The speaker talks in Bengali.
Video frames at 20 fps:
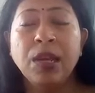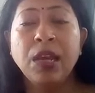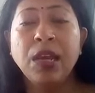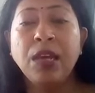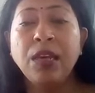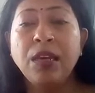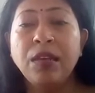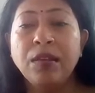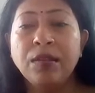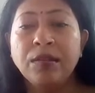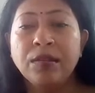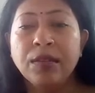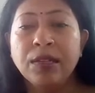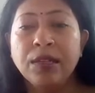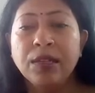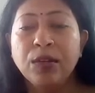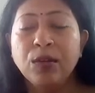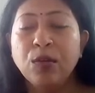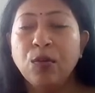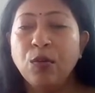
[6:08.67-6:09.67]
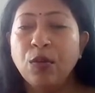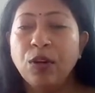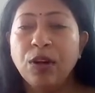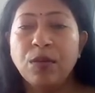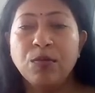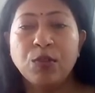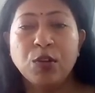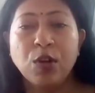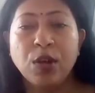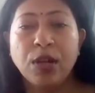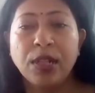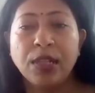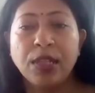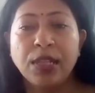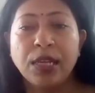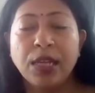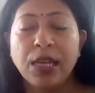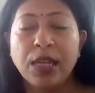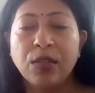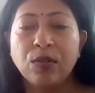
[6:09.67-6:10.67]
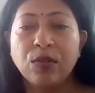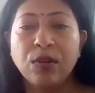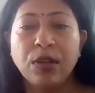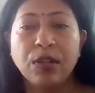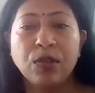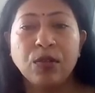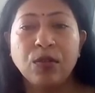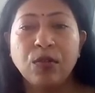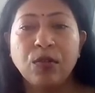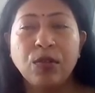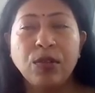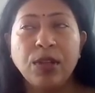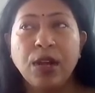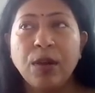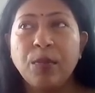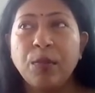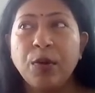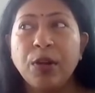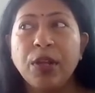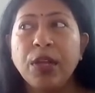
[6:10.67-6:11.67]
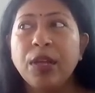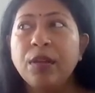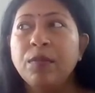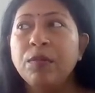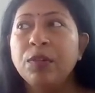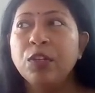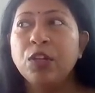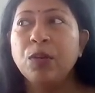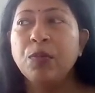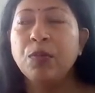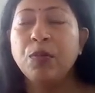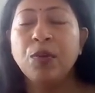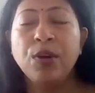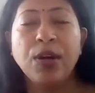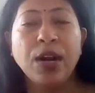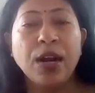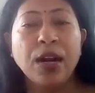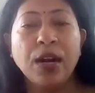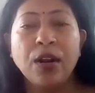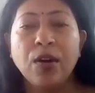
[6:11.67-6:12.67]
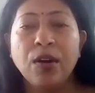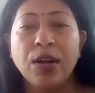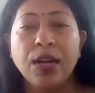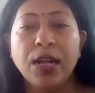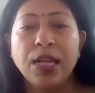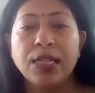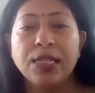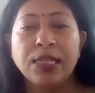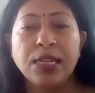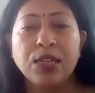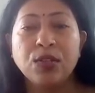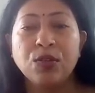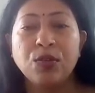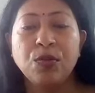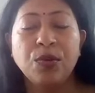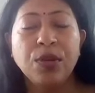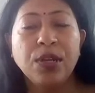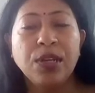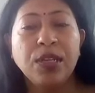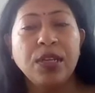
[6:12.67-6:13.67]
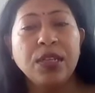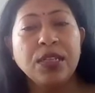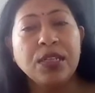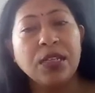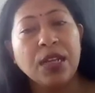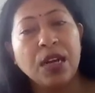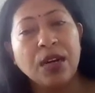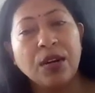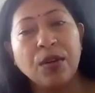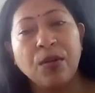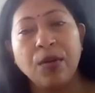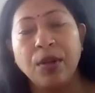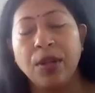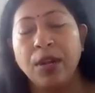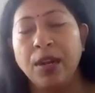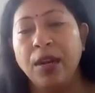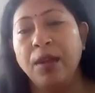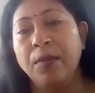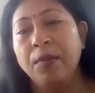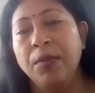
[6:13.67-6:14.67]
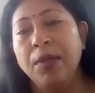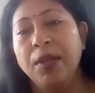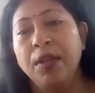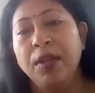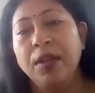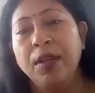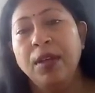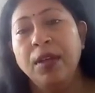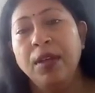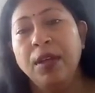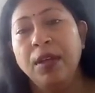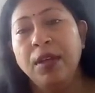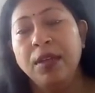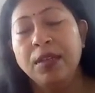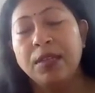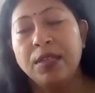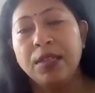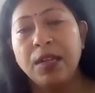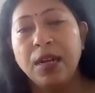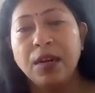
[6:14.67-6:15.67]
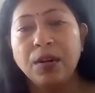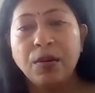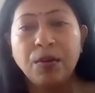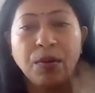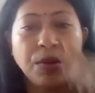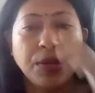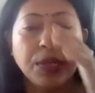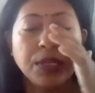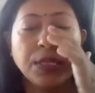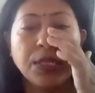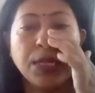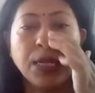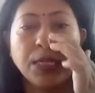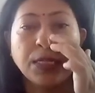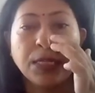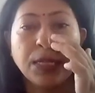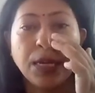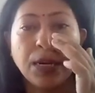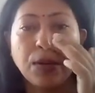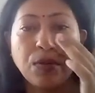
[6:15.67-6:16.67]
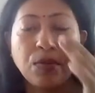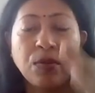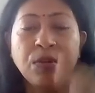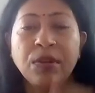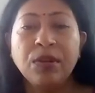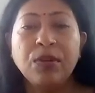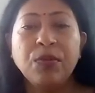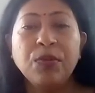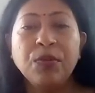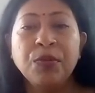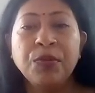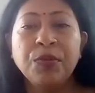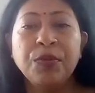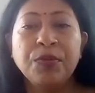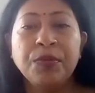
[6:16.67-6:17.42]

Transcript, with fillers: এই করলাম সকাল থেকে এতটা এতক্ষণ তারপরে এই সব করে রান্নাঘরের কাজ টাজ করে নিয়ে স্নান করে এলাম স্নান করে এসে আজকে আর কোনো